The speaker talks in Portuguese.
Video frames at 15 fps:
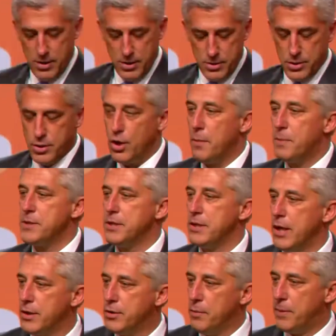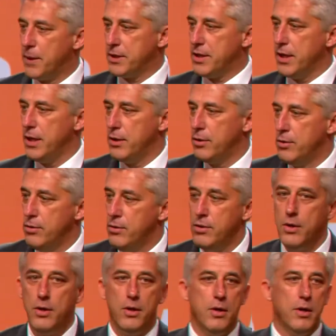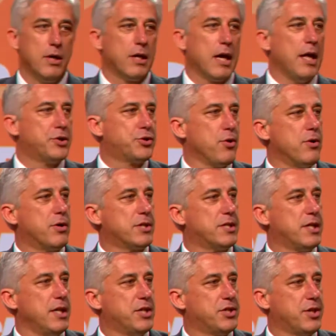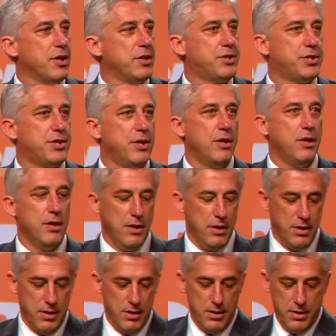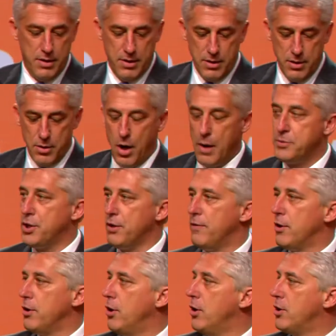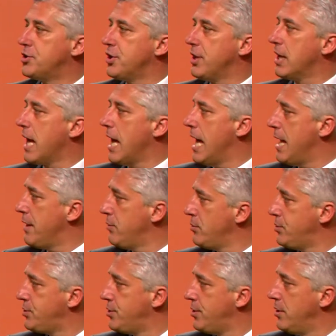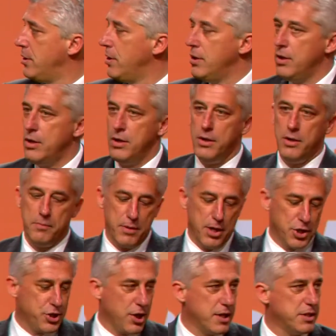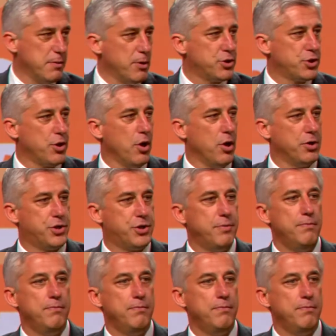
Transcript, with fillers: Senhor Presidente do Partido, caros congressistas, observadores, delegados, minhas senhoras e meus senhores,